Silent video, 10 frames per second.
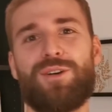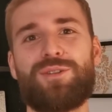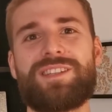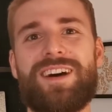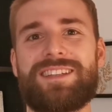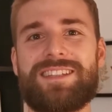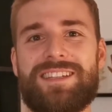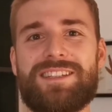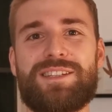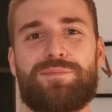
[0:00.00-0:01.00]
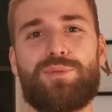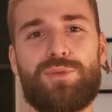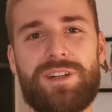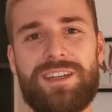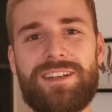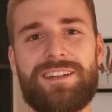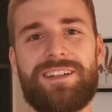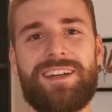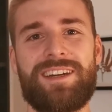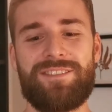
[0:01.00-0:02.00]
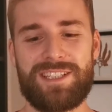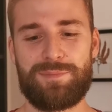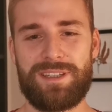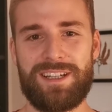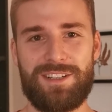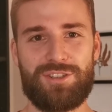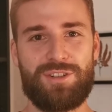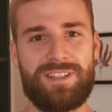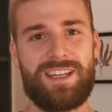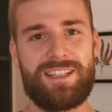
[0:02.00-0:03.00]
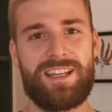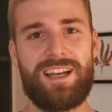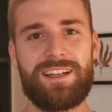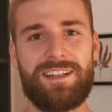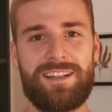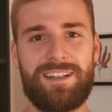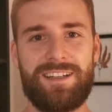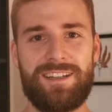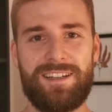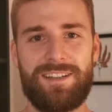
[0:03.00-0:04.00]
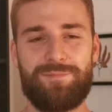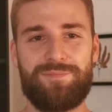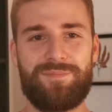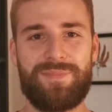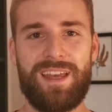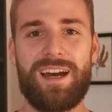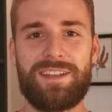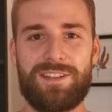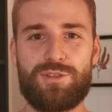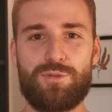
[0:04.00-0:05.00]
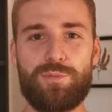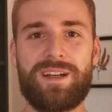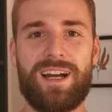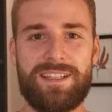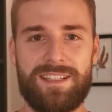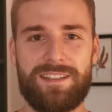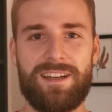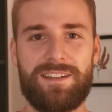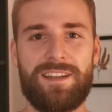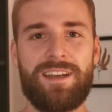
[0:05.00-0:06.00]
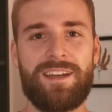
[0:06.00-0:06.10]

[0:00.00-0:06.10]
Und zwar ist es dieses Buch hier, was mich halt schon sehr, sehr lange ähm, ja, dazu begeistert hat,